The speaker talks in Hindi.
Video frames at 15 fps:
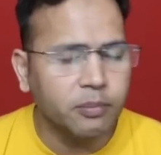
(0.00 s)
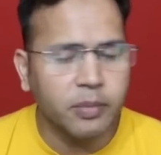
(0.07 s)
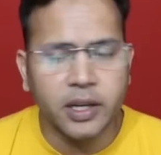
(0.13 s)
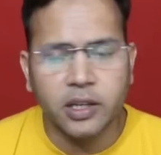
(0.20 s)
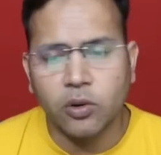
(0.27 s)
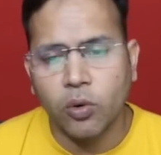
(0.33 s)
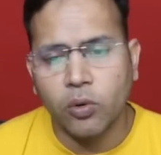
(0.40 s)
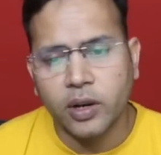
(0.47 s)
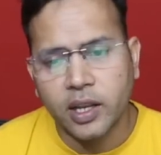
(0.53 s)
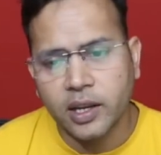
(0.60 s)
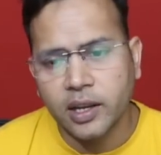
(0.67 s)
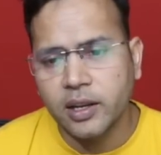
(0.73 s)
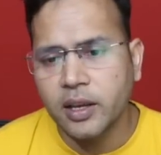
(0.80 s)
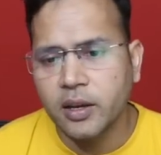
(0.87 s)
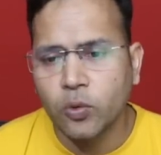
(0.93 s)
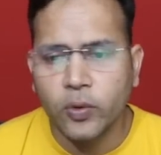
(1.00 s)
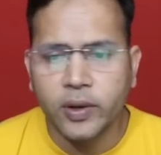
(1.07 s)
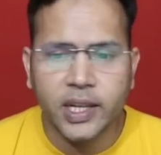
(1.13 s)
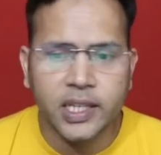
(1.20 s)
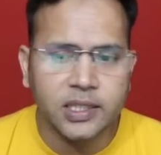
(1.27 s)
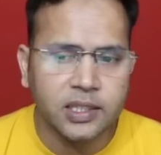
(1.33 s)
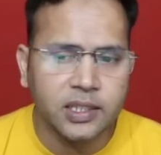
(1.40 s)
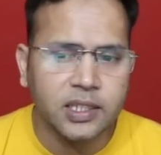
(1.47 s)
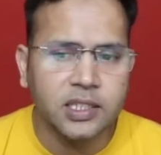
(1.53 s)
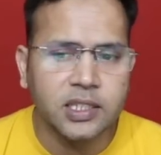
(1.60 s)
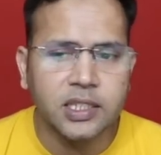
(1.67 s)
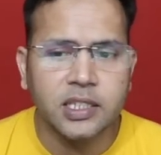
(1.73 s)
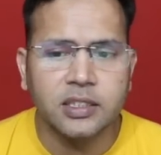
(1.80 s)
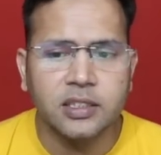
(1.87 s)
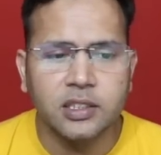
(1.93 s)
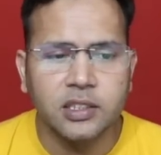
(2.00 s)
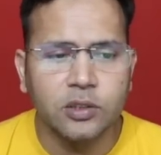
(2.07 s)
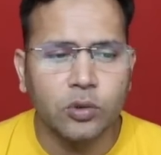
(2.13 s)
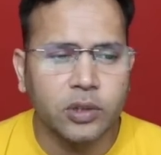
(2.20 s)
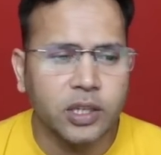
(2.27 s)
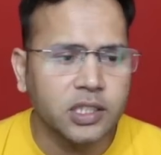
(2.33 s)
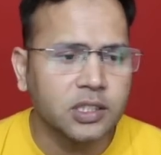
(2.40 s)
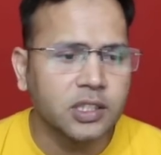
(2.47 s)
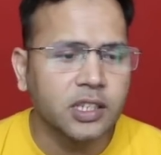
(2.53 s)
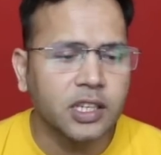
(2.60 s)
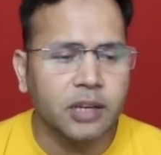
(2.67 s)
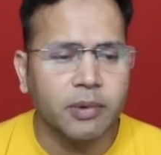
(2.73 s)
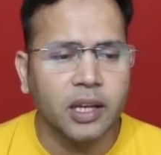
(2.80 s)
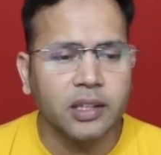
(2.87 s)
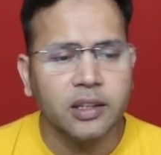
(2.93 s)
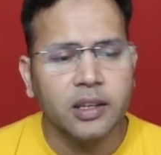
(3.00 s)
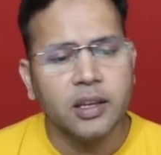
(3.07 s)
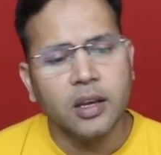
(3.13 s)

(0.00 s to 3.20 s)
मेट रोकने के लिए क्वीन एच थ्री जी एच थ्री रुक एच थ्री के बाद